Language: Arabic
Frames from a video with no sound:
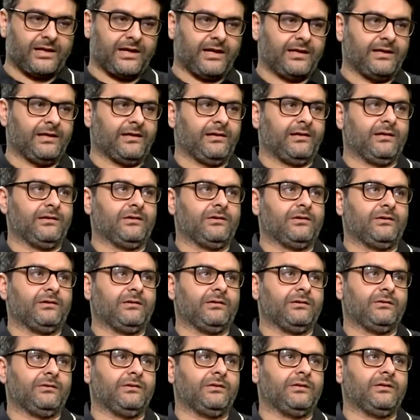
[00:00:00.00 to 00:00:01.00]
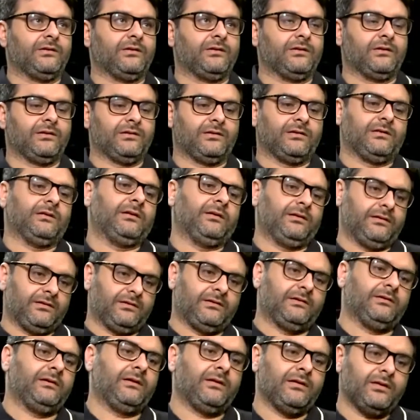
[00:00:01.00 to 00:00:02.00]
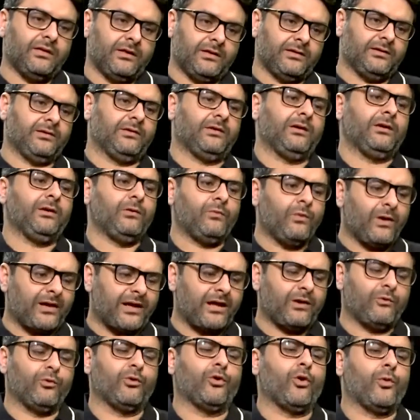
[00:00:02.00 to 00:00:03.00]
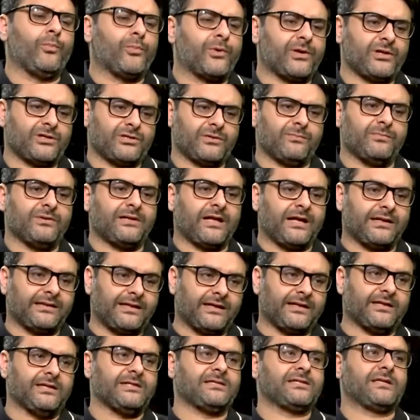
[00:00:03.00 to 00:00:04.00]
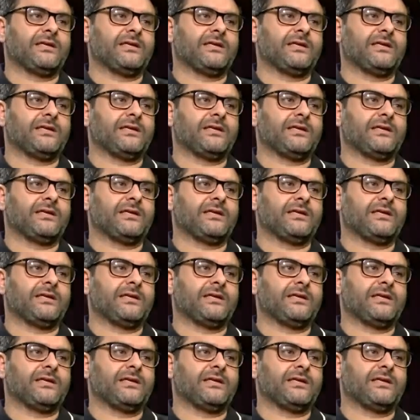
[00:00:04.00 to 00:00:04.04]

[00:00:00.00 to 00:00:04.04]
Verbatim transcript: على ان الورق والاوبريشن بتاع التجهيز